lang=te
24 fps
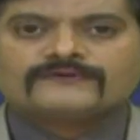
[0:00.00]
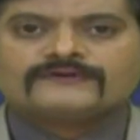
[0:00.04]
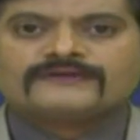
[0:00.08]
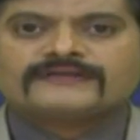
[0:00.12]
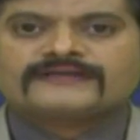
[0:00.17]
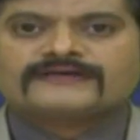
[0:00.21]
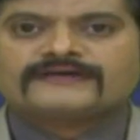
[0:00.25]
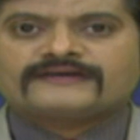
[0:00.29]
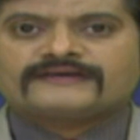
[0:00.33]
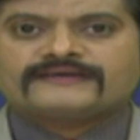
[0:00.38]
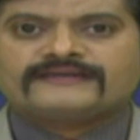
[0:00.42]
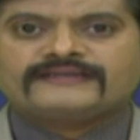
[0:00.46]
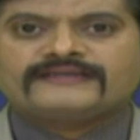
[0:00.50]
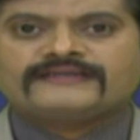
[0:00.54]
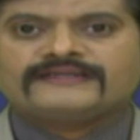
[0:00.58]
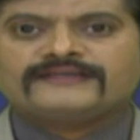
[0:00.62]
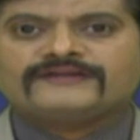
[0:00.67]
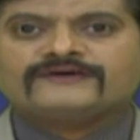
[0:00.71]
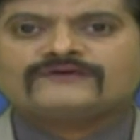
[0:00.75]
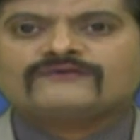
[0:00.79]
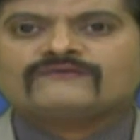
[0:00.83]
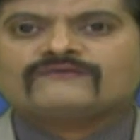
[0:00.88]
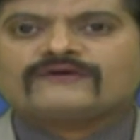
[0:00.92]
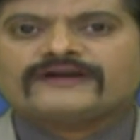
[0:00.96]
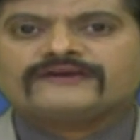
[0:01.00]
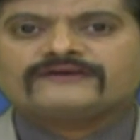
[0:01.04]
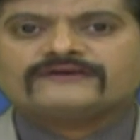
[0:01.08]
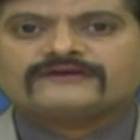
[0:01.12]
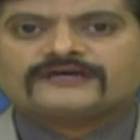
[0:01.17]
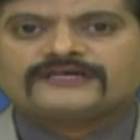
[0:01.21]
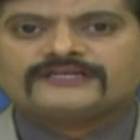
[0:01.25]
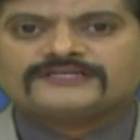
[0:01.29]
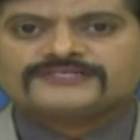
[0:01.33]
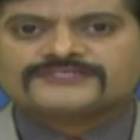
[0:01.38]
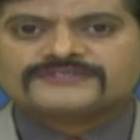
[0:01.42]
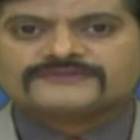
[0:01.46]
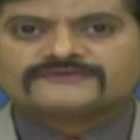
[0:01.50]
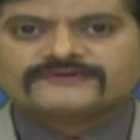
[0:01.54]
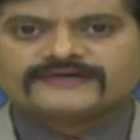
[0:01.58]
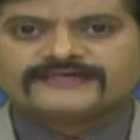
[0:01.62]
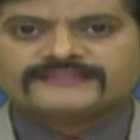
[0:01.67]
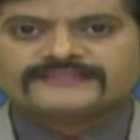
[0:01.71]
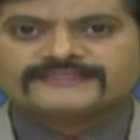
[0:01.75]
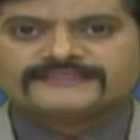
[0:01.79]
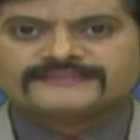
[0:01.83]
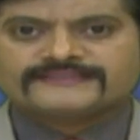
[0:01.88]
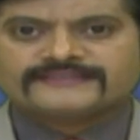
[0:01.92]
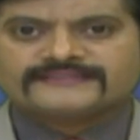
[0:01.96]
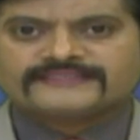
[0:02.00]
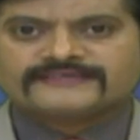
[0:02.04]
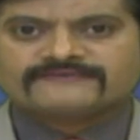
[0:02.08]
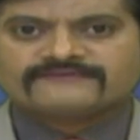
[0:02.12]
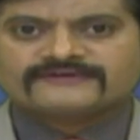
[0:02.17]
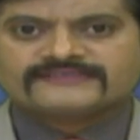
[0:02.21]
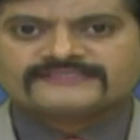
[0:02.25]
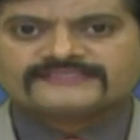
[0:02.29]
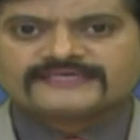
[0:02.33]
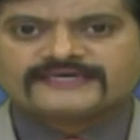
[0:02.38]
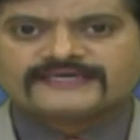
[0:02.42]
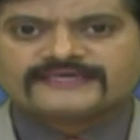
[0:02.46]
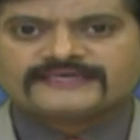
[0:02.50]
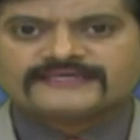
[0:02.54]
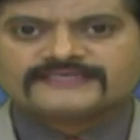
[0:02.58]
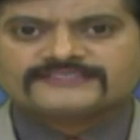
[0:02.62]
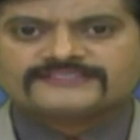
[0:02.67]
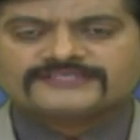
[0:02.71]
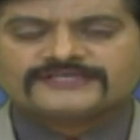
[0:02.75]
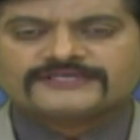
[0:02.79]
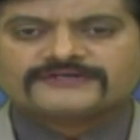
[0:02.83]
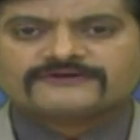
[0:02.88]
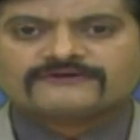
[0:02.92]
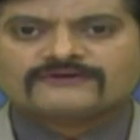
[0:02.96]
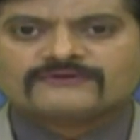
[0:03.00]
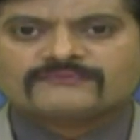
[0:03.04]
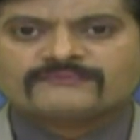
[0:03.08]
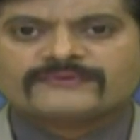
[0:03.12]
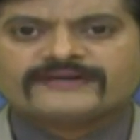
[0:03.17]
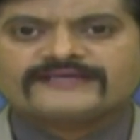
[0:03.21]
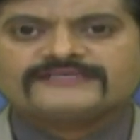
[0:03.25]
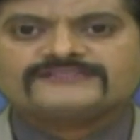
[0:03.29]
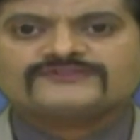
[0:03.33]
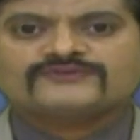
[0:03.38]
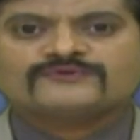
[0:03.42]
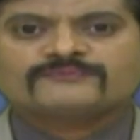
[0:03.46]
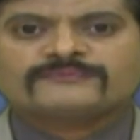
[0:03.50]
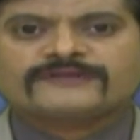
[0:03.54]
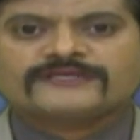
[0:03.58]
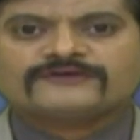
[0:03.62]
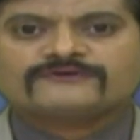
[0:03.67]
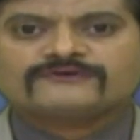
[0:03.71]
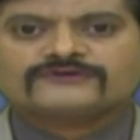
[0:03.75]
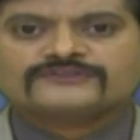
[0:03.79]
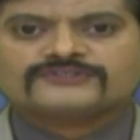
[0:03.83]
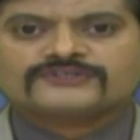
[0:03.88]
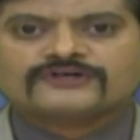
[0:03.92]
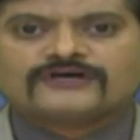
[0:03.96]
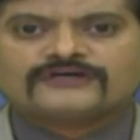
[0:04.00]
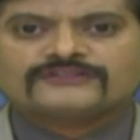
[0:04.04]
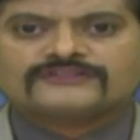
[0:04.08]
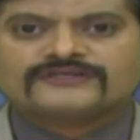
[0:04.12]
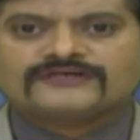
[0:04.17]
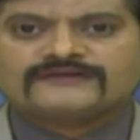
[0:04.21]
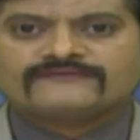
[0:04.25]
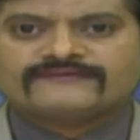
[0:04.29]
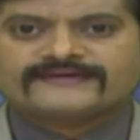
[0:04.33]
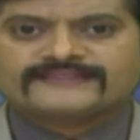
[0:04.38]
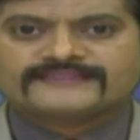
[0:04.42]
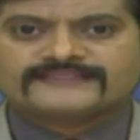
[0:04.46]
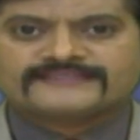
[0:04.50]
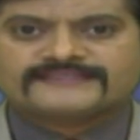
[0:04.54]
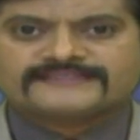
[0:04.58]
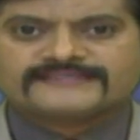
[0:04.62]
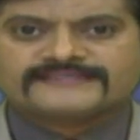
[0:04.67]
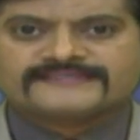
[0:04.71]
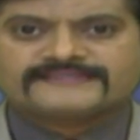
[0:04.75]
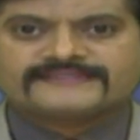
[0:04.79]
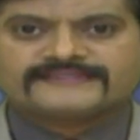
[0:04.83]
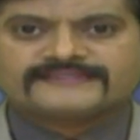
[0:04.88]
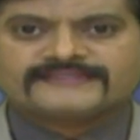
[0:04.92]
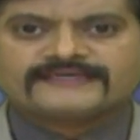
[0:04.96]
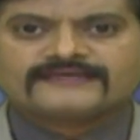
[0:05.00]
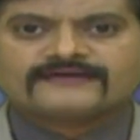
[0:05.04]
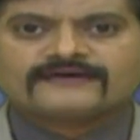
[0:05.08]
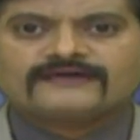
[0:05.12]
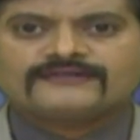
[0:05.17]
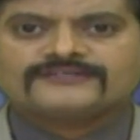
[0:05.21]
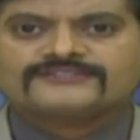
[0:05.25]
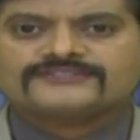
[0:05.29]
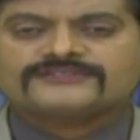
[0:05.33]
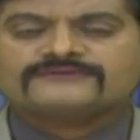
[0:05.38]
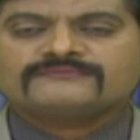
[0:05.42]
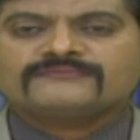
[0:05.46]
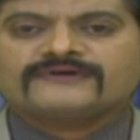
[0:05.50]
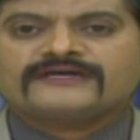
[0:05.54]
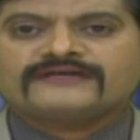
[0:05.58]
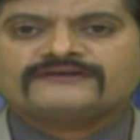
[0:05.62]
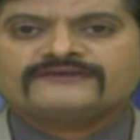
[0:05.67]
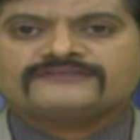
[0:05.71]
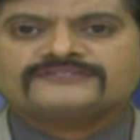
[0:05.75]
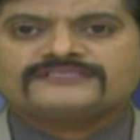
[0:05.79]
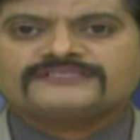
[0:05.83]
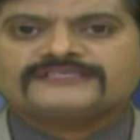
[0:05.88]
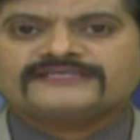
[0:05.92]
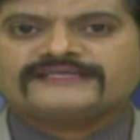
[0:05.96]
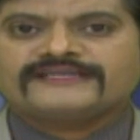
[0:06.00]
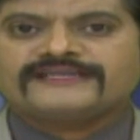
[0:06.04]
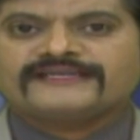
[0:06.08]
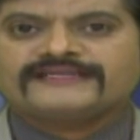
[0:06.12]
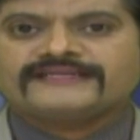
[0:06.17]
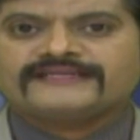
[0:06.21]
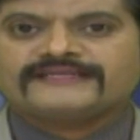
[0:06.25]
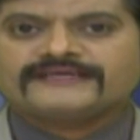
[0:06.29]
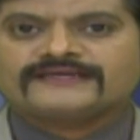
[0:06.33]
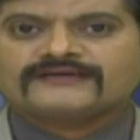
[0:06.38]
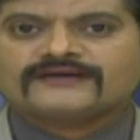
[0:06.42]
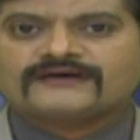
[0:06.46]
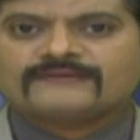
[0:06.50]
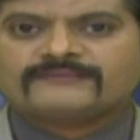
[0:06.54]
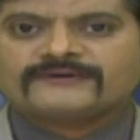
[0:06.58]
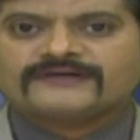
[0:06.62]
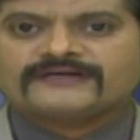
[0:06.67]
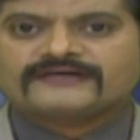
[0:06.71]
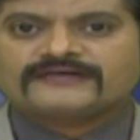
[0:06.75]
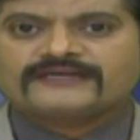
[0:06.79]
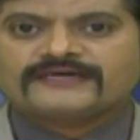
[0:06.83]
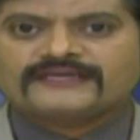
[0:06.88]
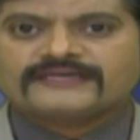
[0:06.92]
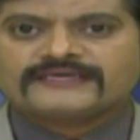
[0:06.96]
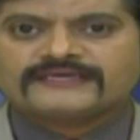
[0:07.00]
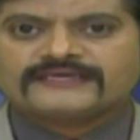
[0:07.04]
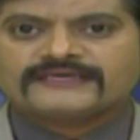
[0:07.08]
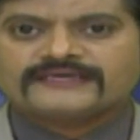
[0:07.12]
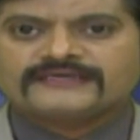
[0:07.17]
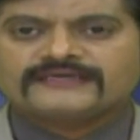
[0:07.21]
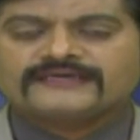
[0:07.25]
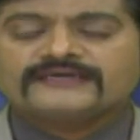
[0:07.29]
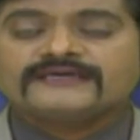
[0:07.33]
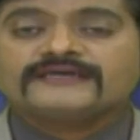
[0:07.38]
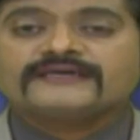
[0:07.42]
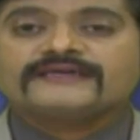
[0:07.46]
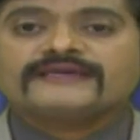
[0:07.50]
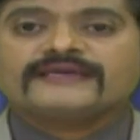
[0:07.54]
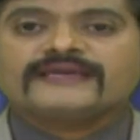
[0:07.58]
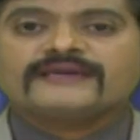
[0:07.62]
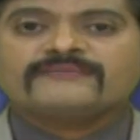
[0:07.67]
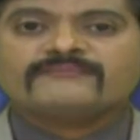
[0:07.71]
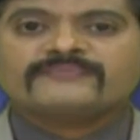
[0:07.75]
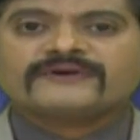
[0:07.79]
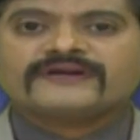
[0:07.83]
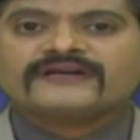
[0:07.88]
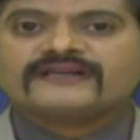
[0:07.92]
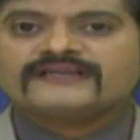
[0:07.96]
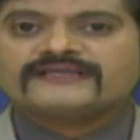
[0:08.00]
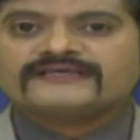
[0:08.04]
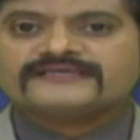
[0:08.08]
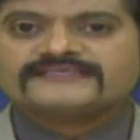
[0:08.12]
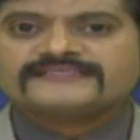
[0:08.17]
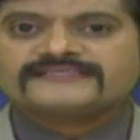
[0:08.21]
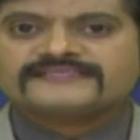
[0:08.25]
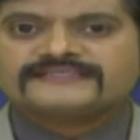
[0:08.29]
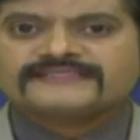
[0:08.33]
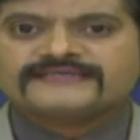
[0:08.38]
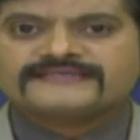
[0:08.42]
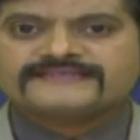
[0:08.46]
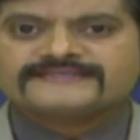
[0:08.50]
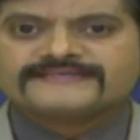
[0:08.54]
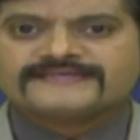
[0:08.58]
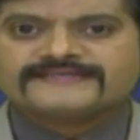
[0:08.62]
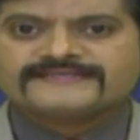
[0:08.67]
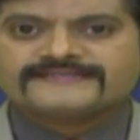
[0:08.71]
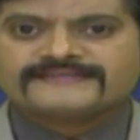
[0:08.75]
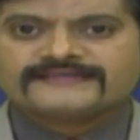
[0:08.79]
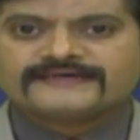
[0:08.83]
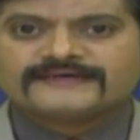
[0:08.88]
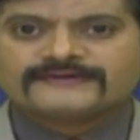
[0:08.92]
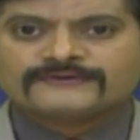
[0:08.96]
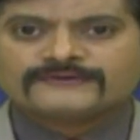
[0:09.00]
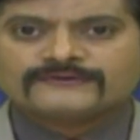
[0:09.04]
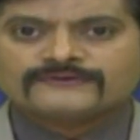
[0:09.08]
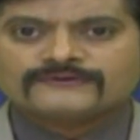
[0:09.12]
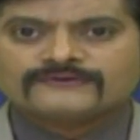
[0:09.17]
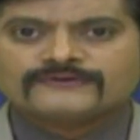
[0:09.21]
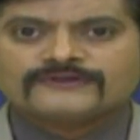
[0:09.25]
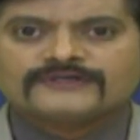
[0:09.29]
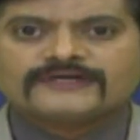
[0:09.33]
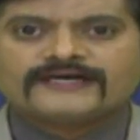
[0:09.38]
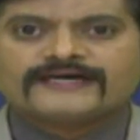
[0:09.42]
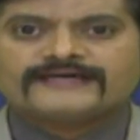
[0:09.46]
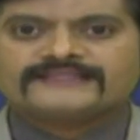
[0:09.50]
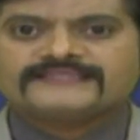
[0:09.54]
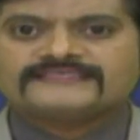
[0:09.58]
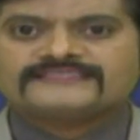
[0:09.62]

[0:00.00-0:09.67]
ఇక ఢిల్లీలో వాయు కాలుష్యం అత్యంత తీవ్ర స్థాయికి చేరుకోవడంపై సుప్రీంకోర్టు ఆందోళన వ్యక్తం చేసింది కాలుష్యం బారి నుంచి ఢిల్లీని కాపాడడానికి ఏం ప్రణాళిక సిద్ధం చేశారో అది